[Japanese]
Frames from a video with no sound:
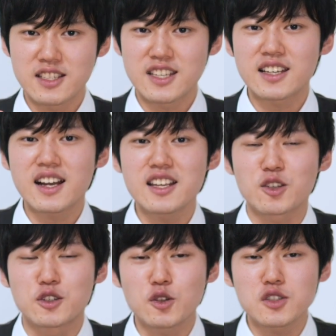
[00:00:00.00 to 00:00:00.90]
しっかり
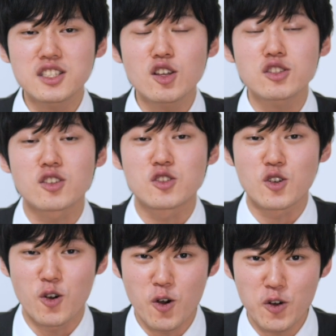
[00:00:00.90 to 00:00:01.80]
と一つ一つの
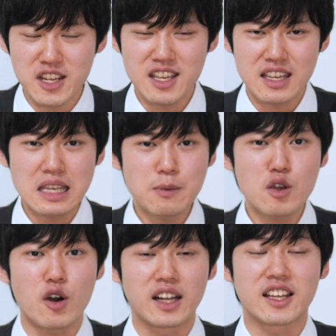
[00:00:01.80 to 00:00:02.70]
情報に意
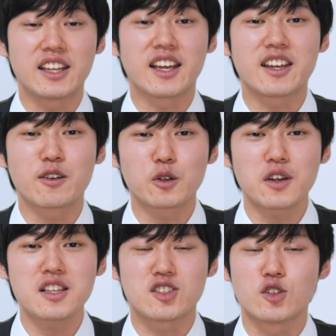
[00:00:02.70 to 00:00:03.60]
味を与えてあげるこ
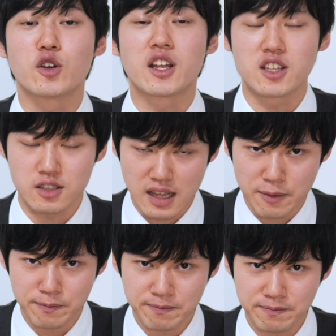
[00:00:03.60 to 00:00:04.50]
とが重要なんですね。